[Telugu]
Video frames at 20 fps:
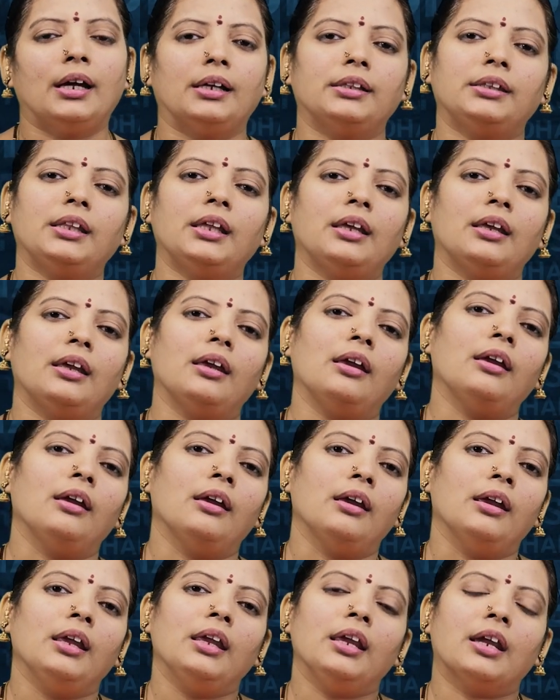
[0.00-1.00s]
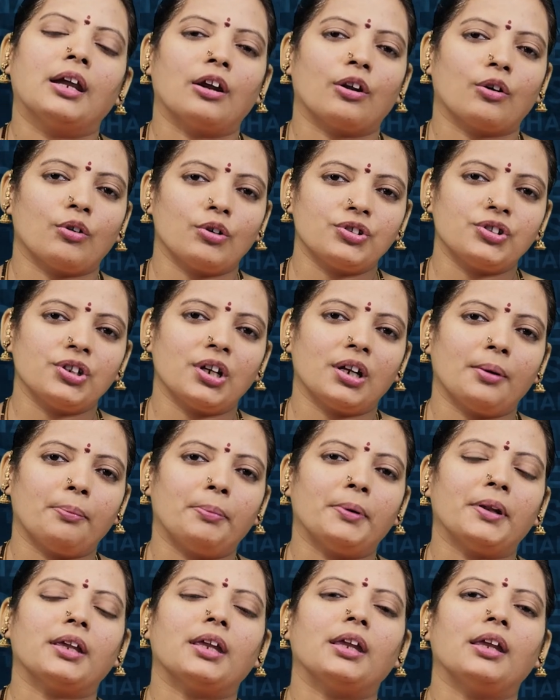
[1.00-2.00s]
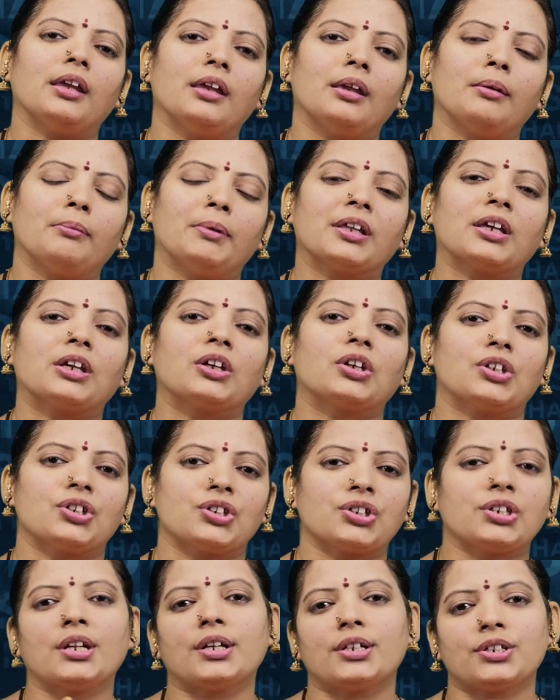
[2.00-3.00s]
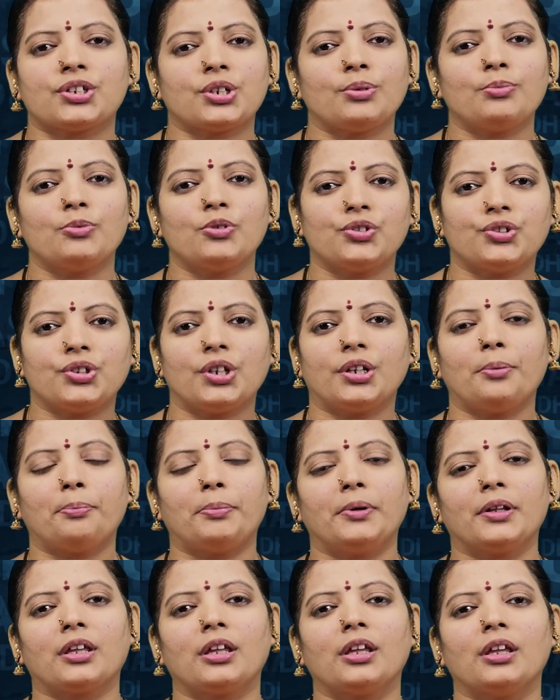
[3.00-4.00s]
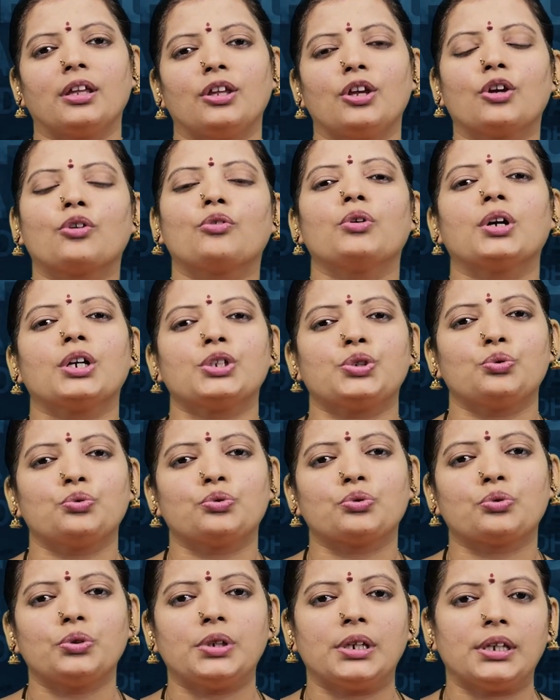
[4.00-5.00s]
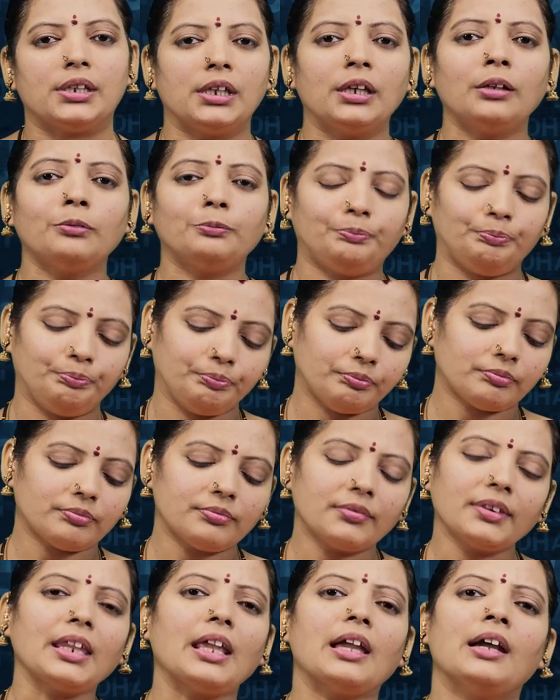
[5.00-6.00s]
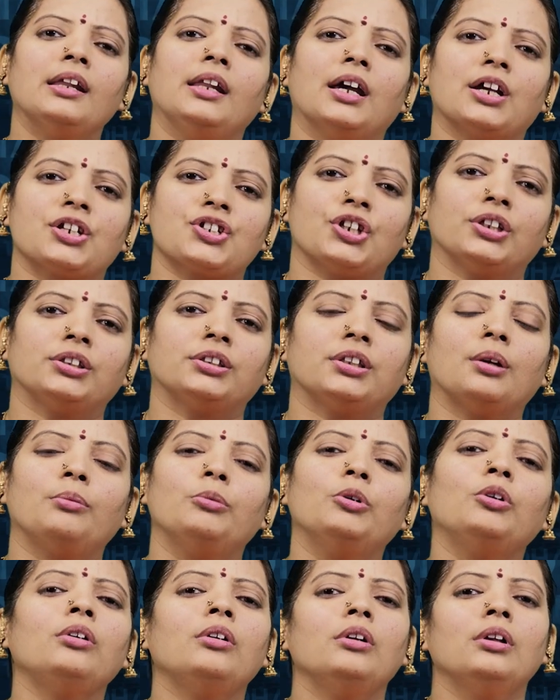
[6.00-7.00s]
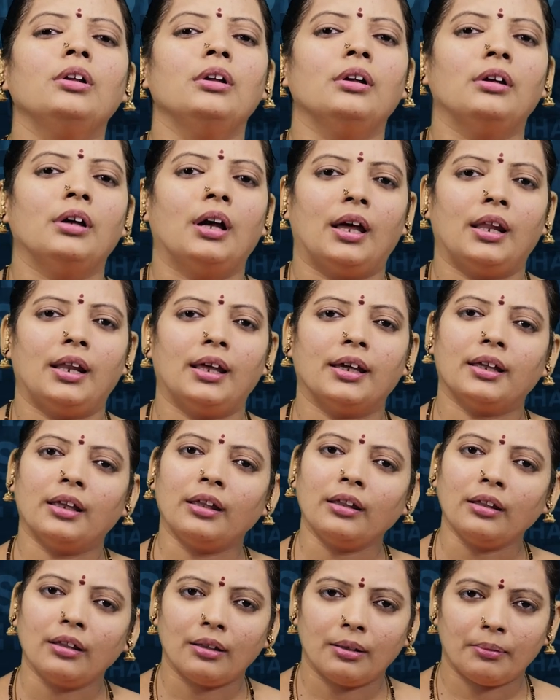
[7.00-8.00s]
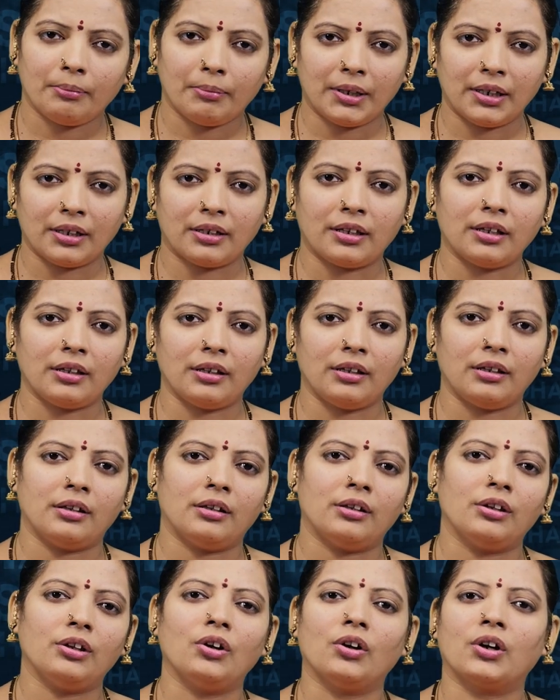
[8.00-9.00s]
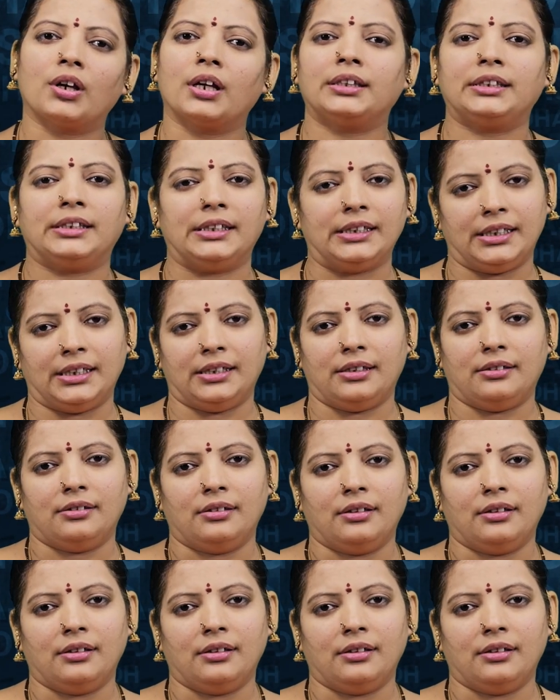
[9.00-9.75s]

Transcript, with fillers: అయితే ఇక్కడికి వచ్చేటప్పటికి మనకి కృష్ణాష్టమి వచ్చేటప్పటికి ఎక్కువగా చూసుకునేది నక్షత్రము అలాగే మనకి ఈ యొక్క తిది